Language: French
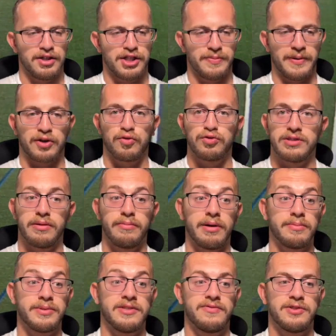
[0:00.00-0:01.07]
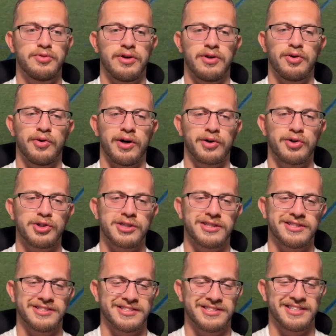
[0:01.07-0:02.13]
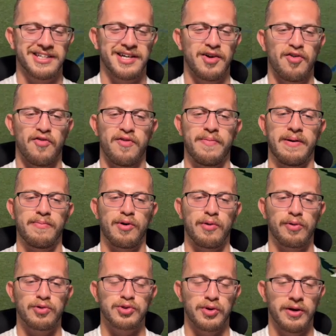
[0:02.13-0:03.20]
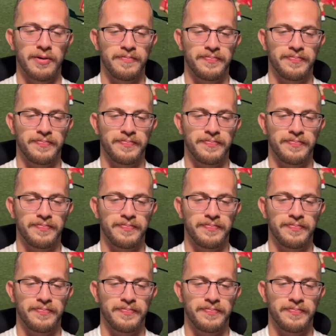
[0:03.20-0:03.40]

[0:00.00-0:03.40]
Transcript: J'espère que vous aimez bien le petit visuel en haut à gauche, et par mes propres soin.